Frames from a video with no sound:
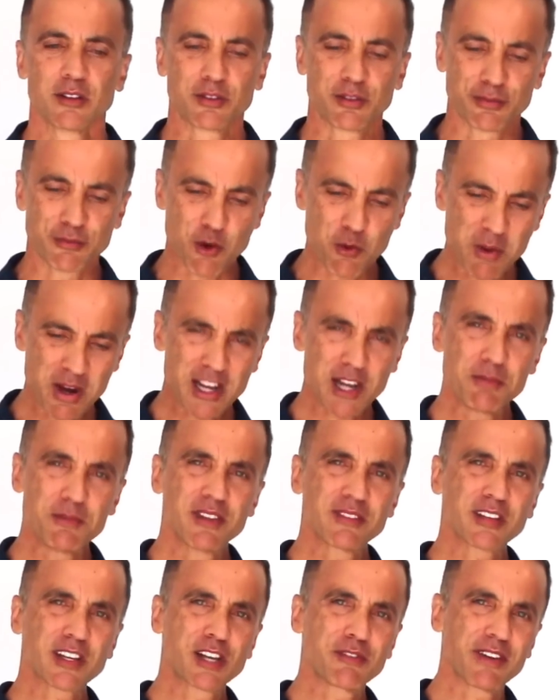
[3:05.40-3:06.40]
se for uma
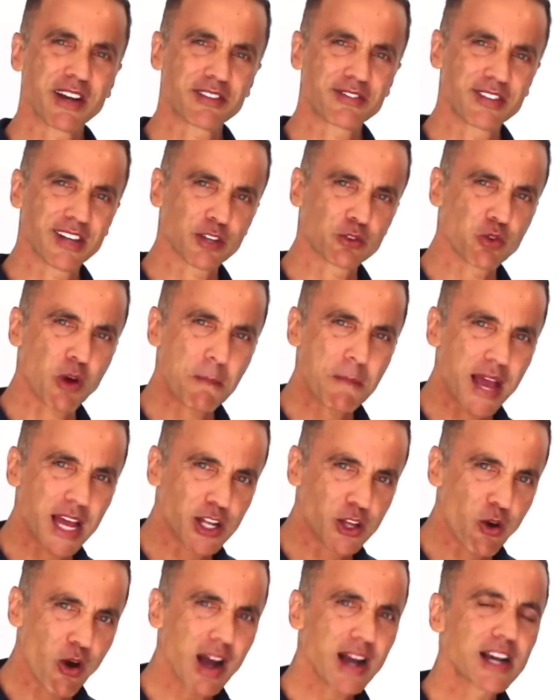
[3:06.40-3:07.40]
camisa que vai ser a tua
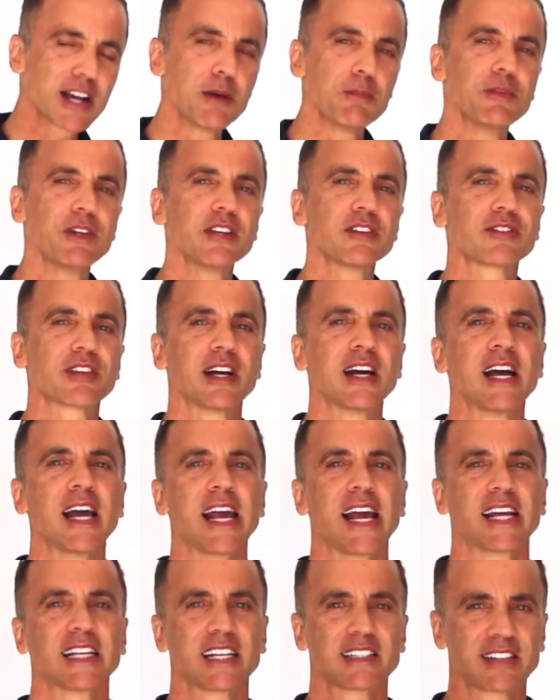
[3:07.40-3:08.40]
melhor camisa,
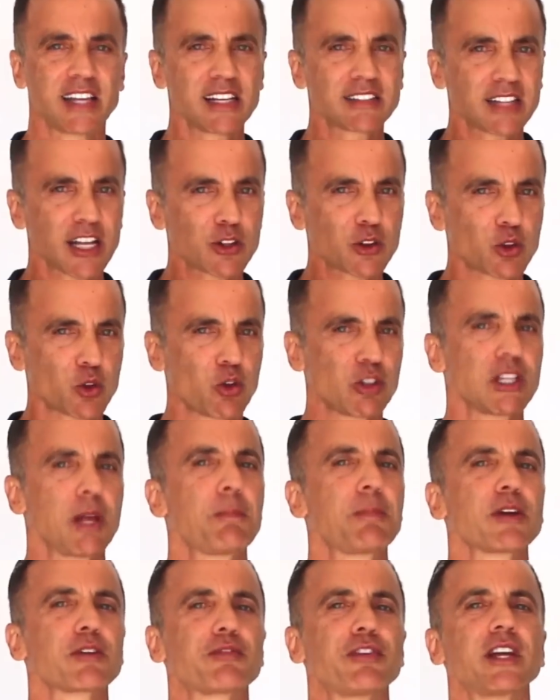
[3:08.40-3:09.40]
ela tem que estar tá toda
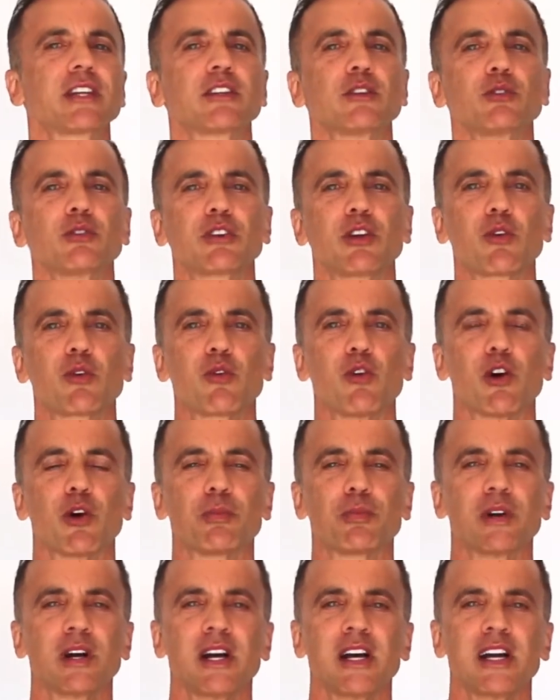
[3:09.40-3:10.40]
perfeita no teu corpo.